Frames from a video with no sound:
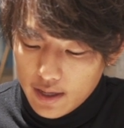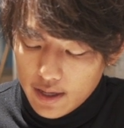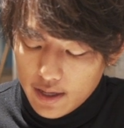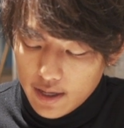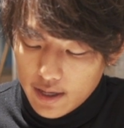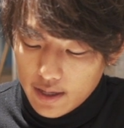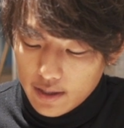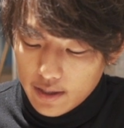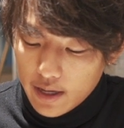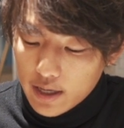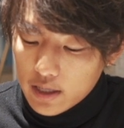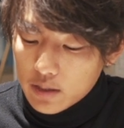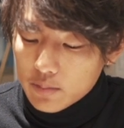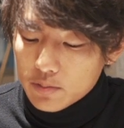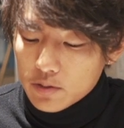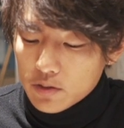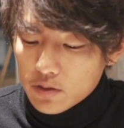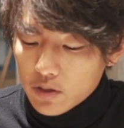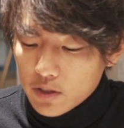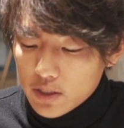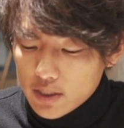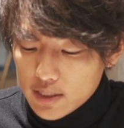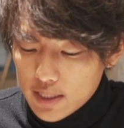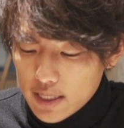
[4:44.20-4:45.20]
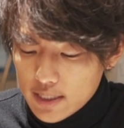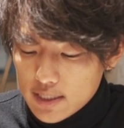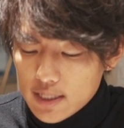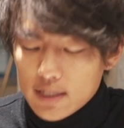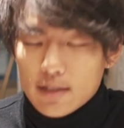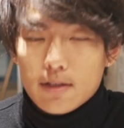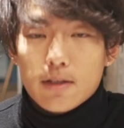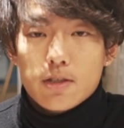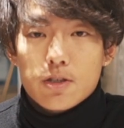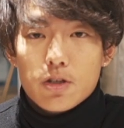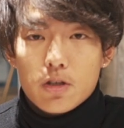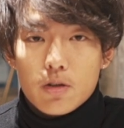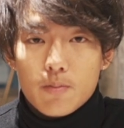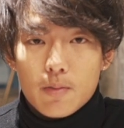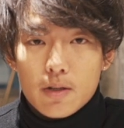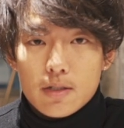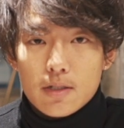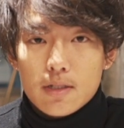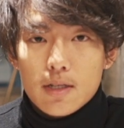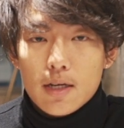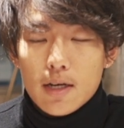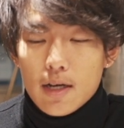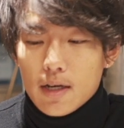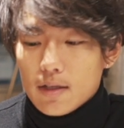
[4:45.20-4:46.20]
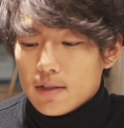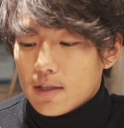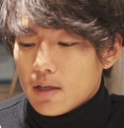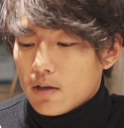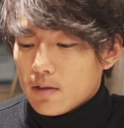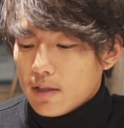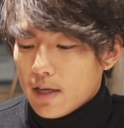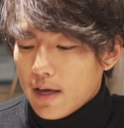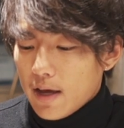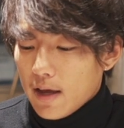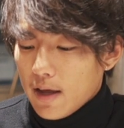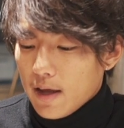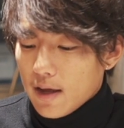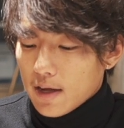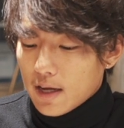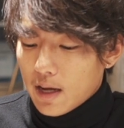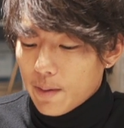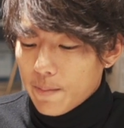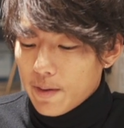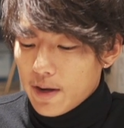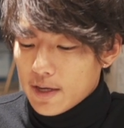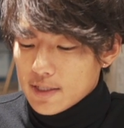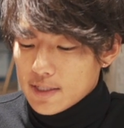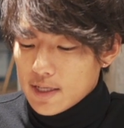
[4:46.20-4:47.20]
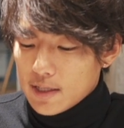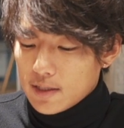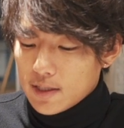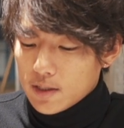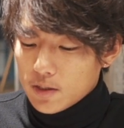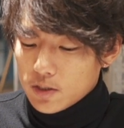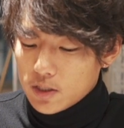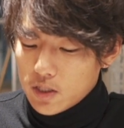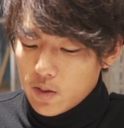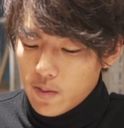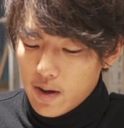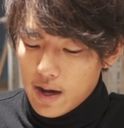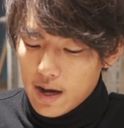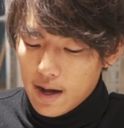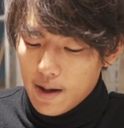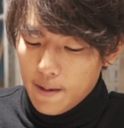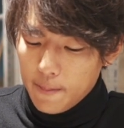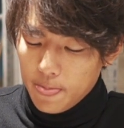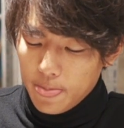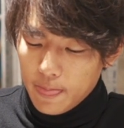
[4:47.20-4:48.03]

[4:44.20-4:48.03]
えー、100分の1で設定してみますなのでカメラ設定としては、